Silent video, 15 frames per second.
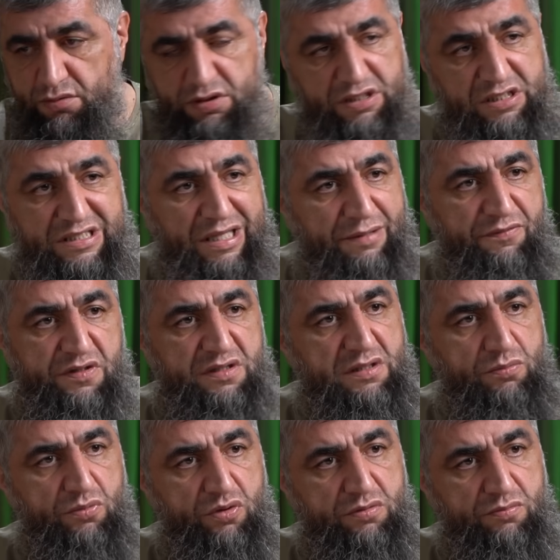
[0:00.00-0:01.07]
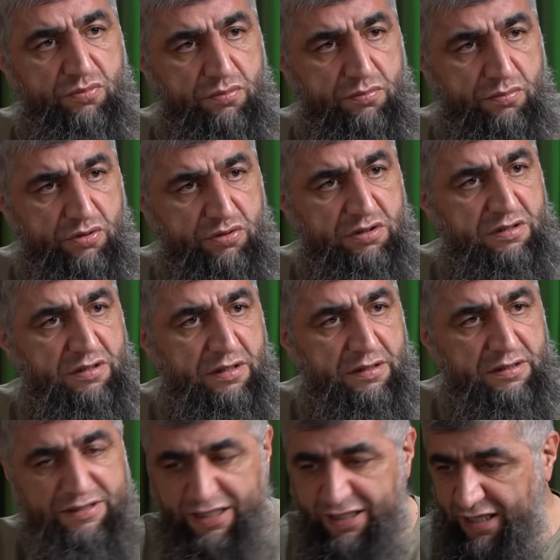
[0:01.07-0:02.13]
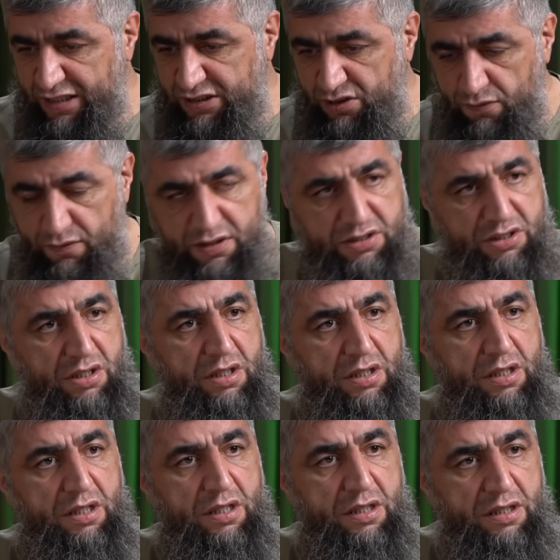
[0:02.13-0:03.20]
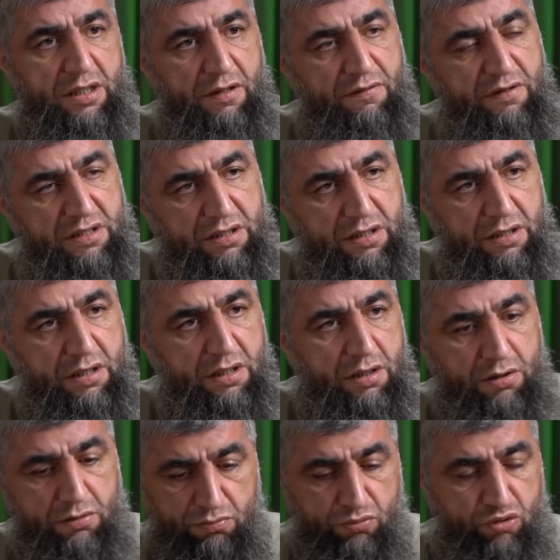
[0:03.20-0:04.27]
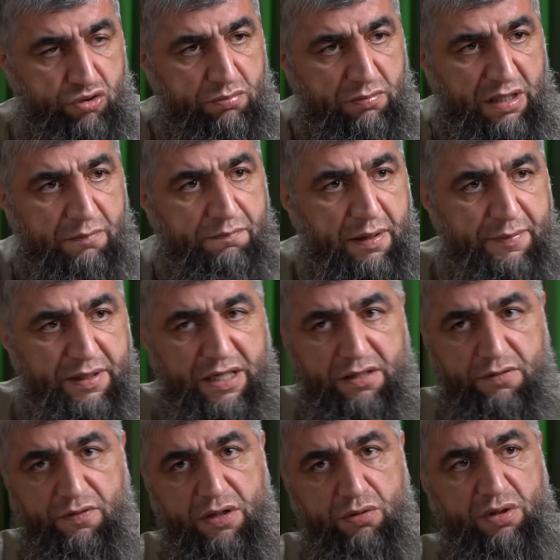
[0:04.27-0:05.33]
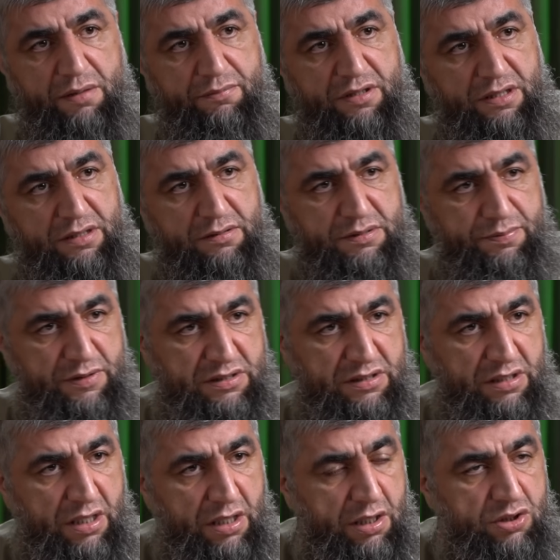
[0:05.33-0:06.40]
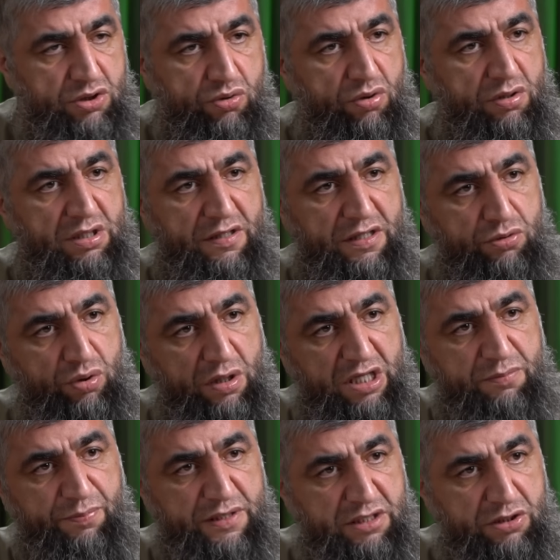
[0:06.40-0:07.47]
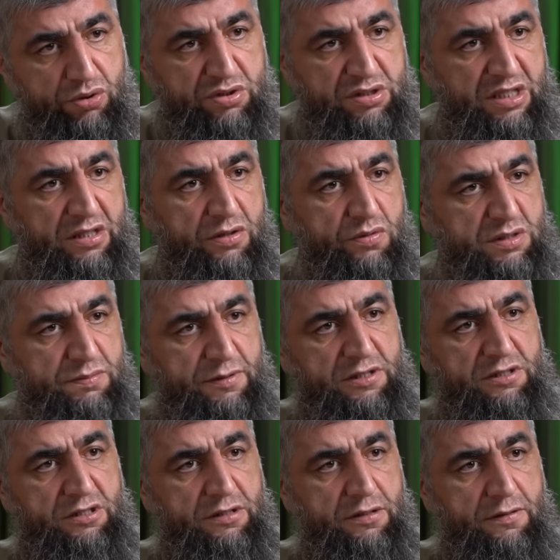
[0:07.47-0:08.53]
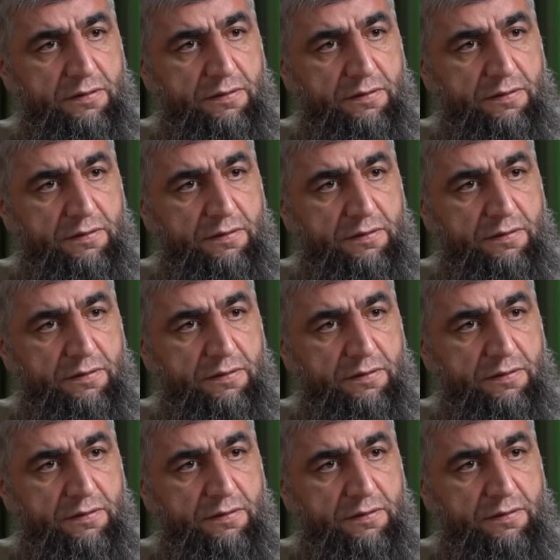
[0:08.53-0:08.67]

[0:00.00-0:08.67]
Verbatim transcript: с ислама выйти можете, за каждую вещь говорите, мусульманам помогает, валил Амру надо спросить. Скоро, наверное, туалет пойти тоже надо его спросить.